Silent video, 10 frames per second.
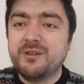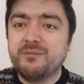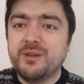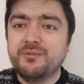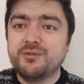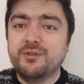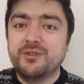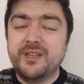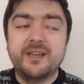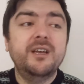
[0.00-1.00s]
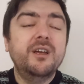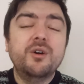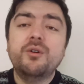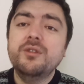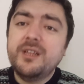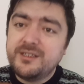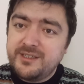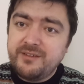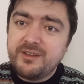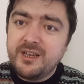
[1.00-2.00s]
bakım kapısı önünde. Ondan
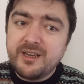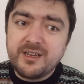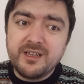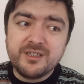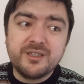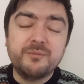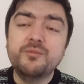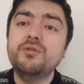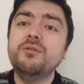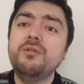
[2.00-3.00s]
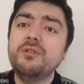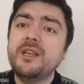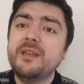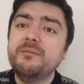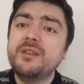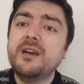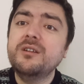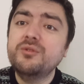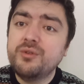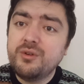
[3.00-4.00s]
sevgili arkadaşlarım mutlulukla
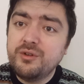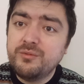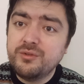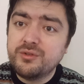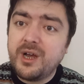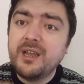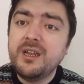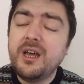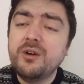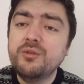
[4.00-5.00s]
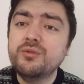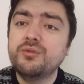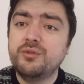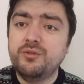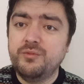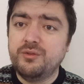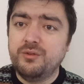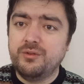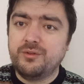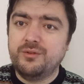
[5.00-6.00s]
imtihanın zorluğu budur. Allah'a unutturur
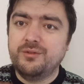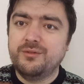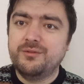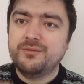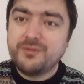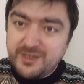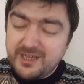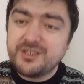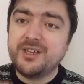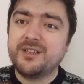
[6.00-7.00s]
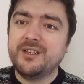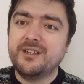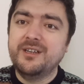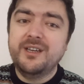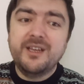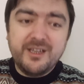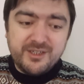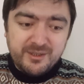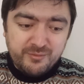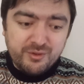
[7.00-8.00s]
mutluluk. Gerçekten.
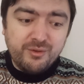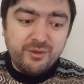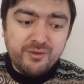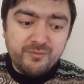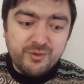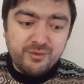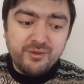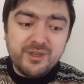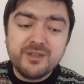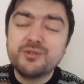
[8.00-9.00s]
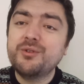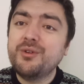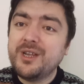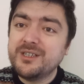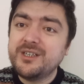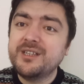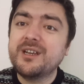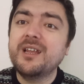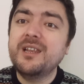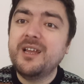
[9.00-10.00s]
İşte mutluluk mutluyken zor olan şeydir
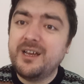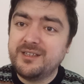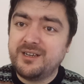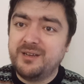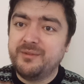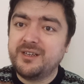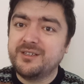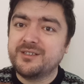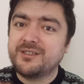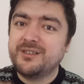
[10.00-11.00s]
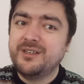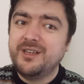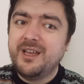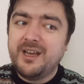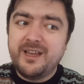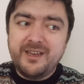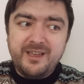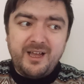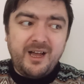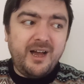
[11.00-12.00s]
Allah'ı hatırlamaktır.
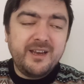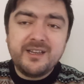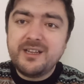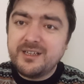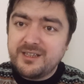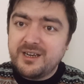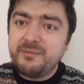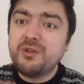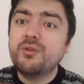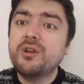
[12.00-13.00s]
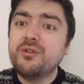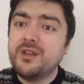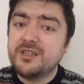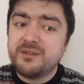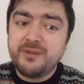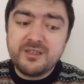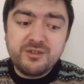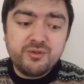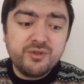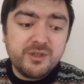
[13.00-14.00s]
Hani ahireti hatırlamak ona göre
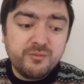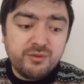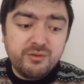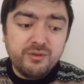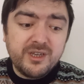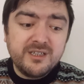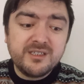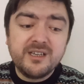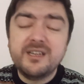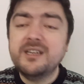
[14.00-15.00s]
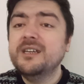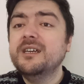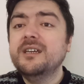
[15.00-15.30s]
yaşamaktır. Çünkü sen mutluluk insanı